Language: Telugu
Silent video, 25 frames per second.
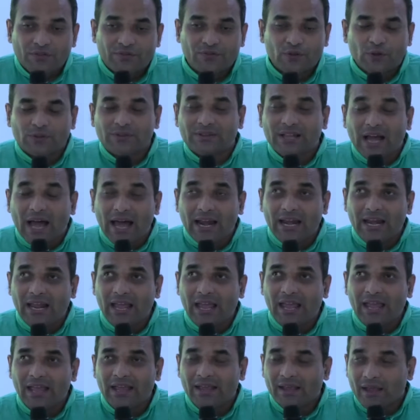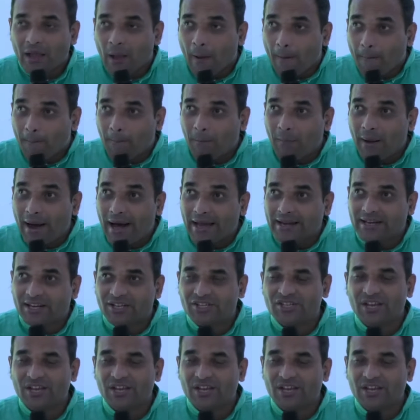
సో దాన్ని మార్క్